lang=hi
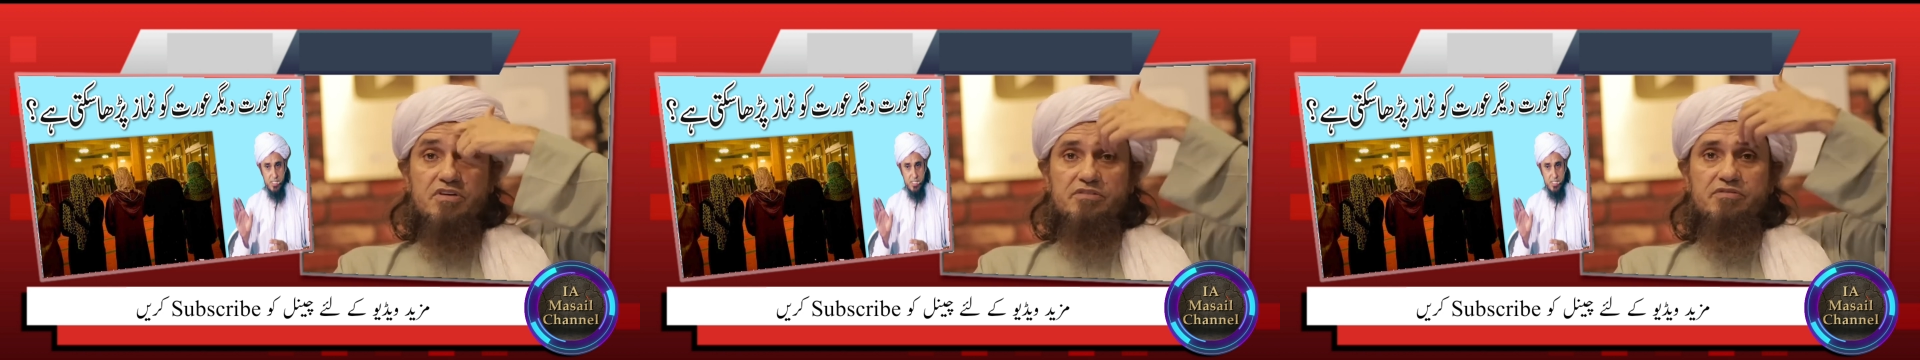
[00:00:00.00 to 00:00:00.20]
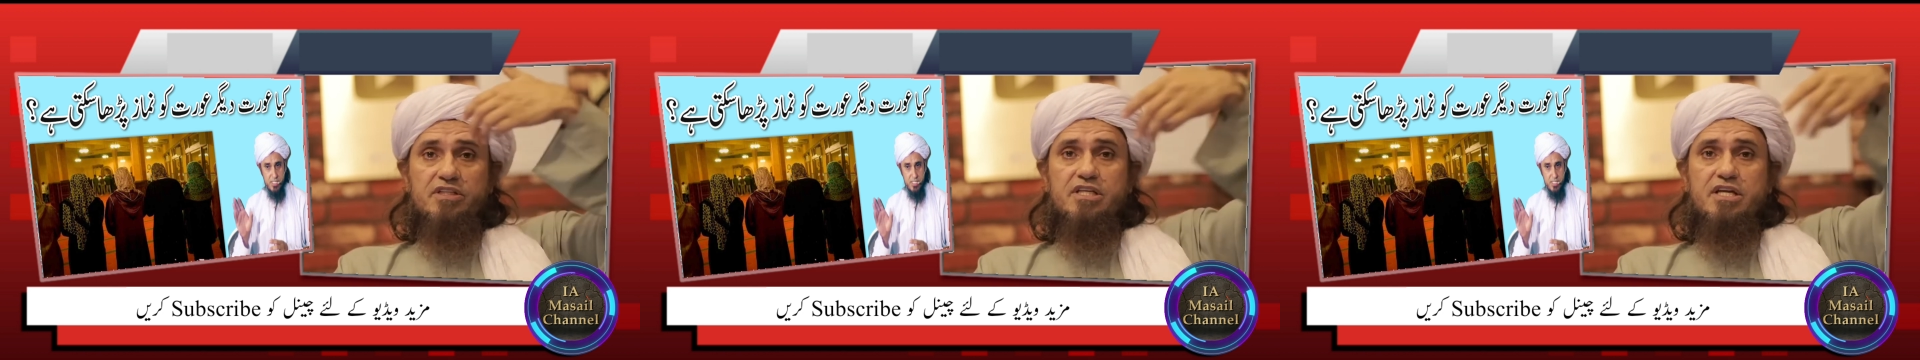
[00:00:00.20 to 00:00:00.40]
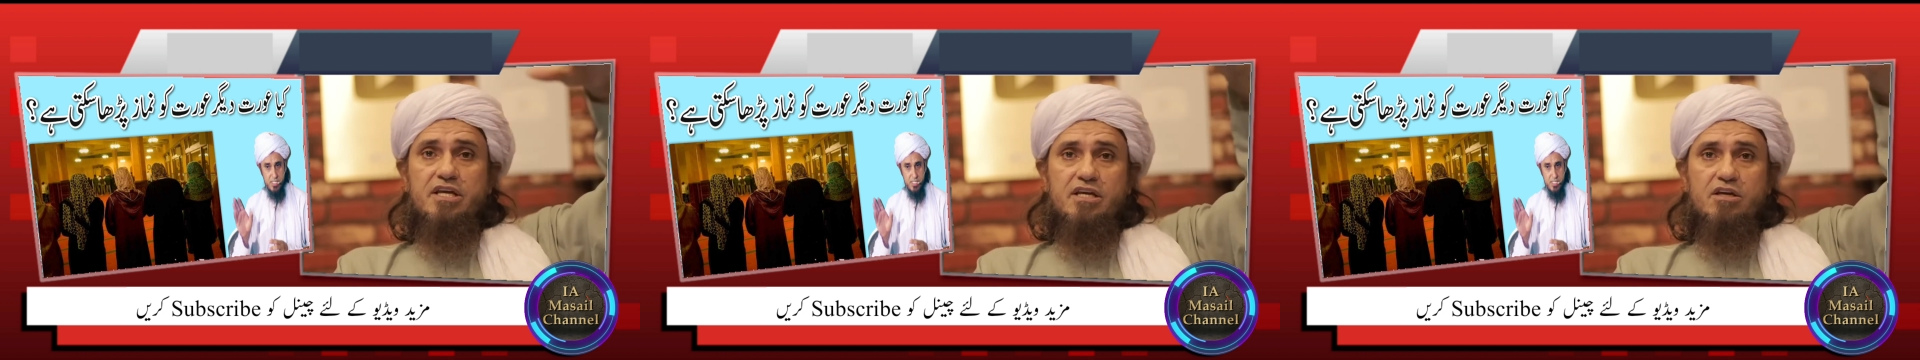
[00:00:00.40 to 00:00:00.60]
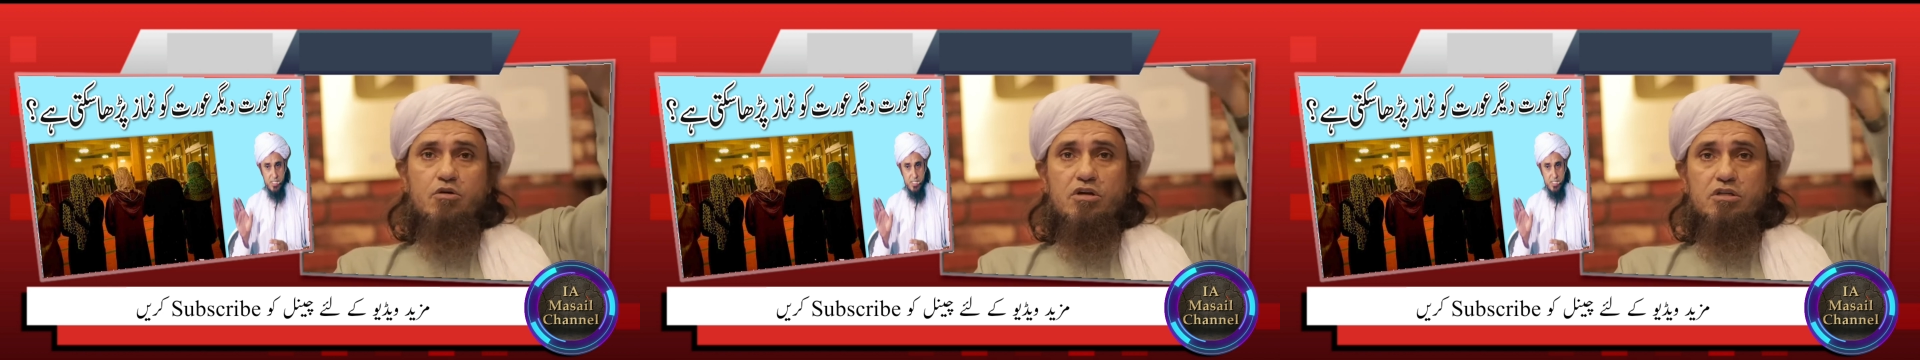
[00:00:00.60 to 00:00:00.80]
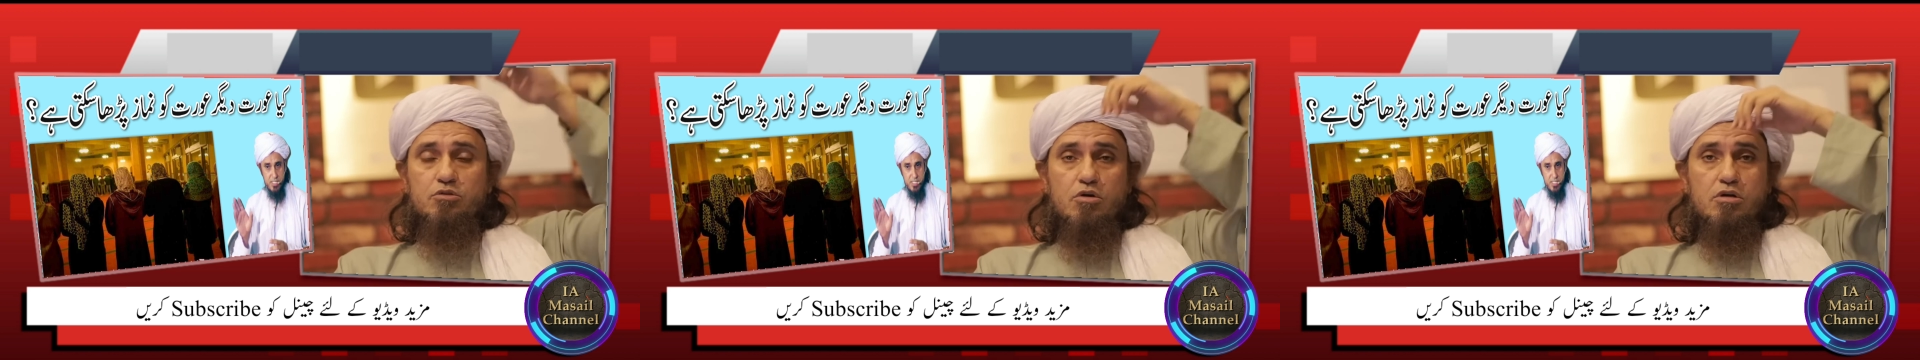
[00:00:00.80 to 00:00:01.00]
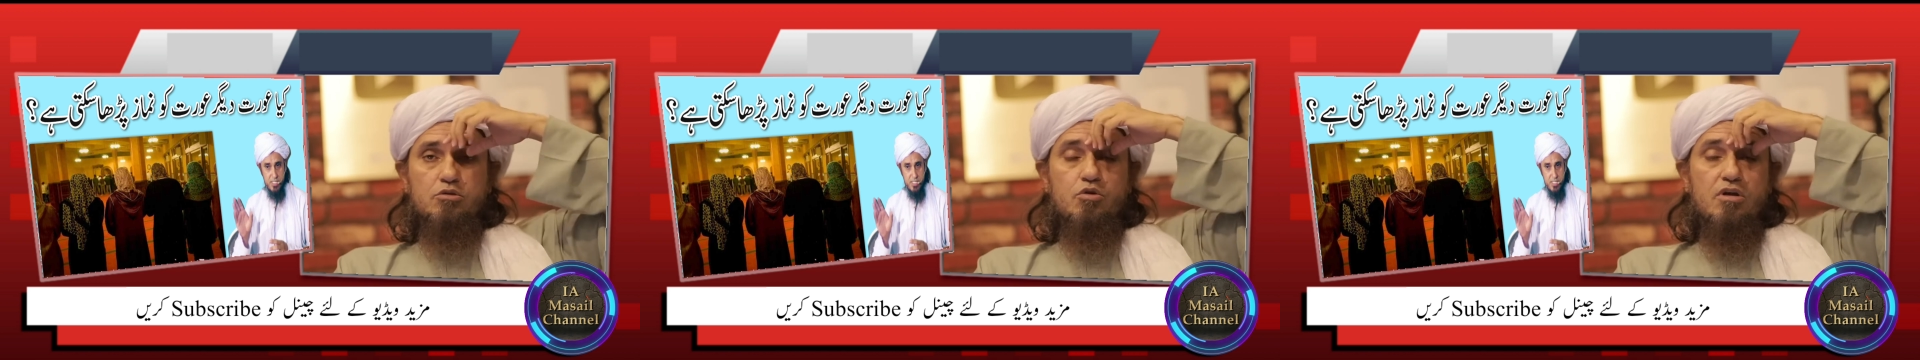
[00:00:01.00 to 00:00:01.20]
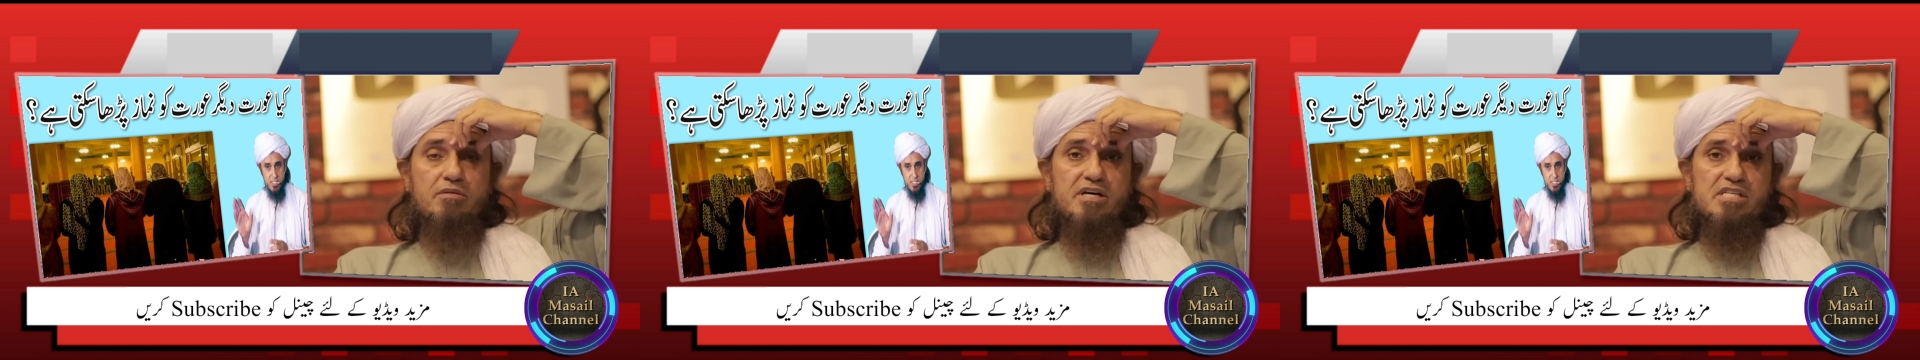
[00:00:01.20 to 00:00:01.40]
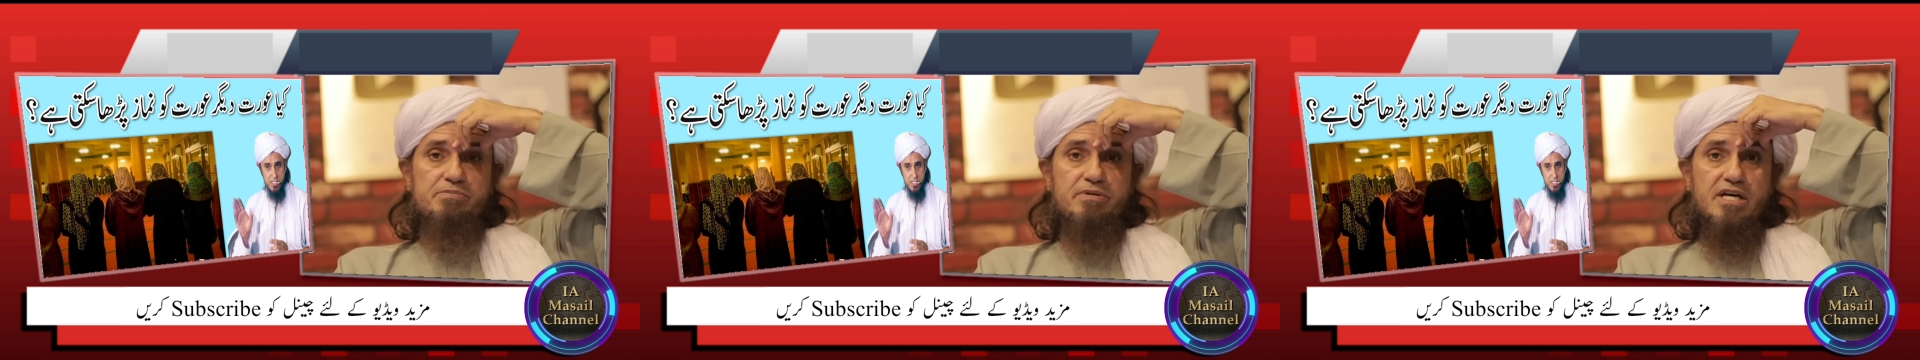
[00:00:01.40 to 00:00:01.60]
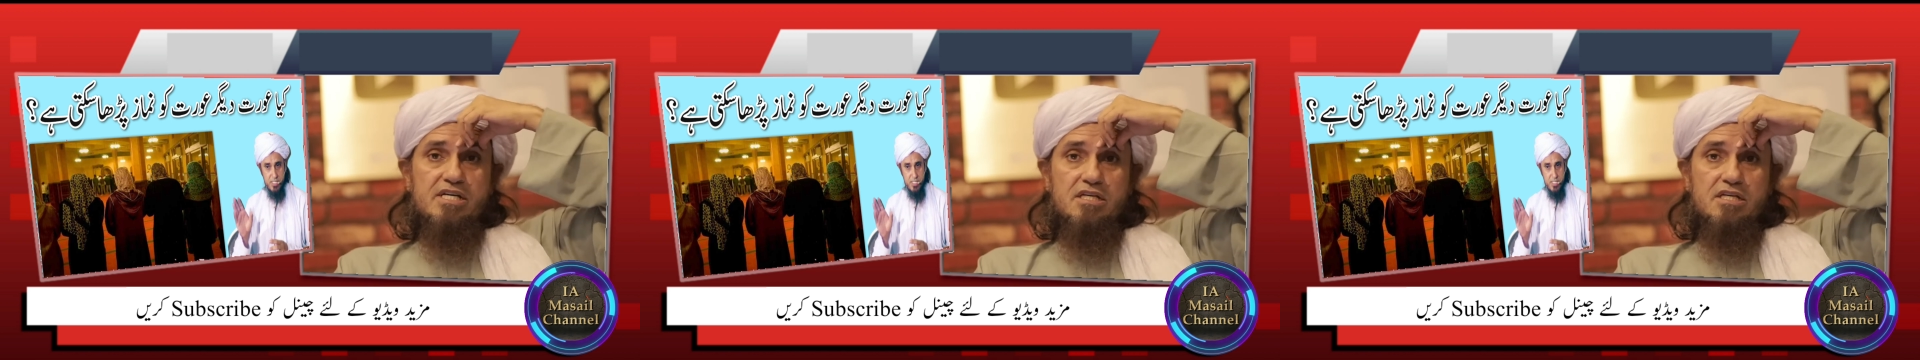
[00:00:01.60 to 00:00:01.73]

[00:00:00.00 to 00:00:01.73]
फतवा दे रहे हैं कि औरत औरत को नमाज पढ़ा